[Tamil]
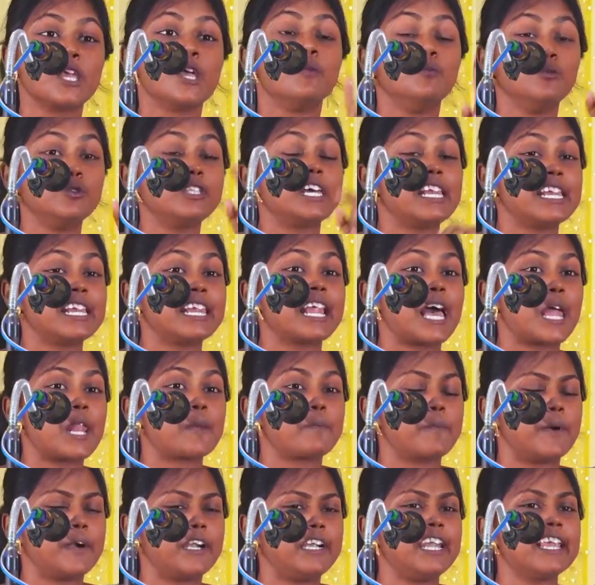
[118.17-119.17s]
முதல் நாள்
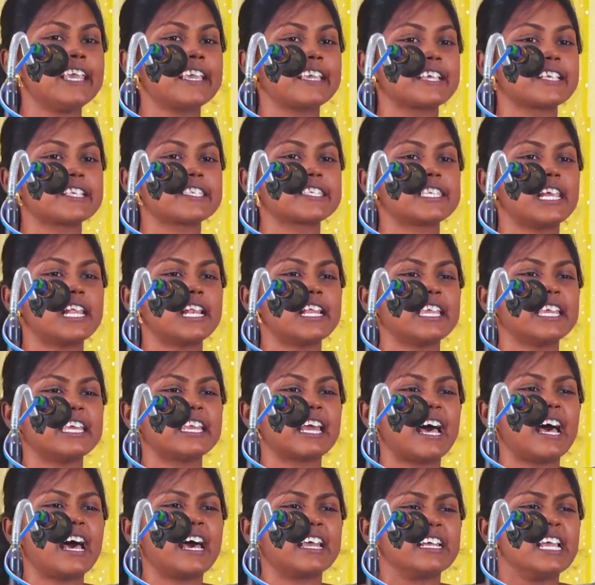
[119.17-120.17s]
பள்ளிக்கு
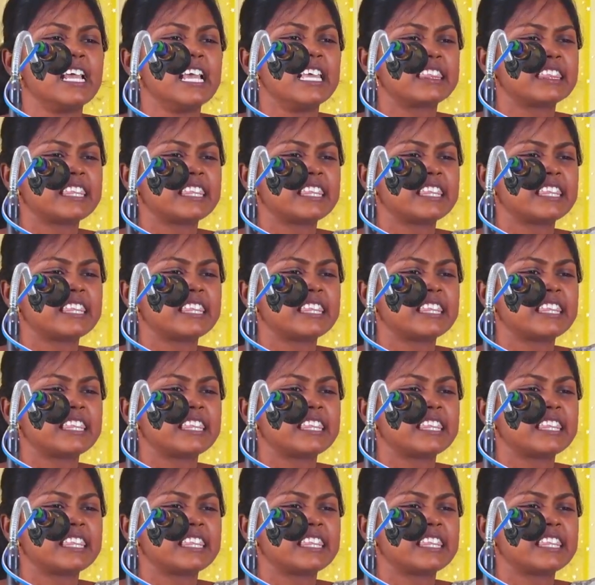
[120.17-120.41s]
செல்கிறார்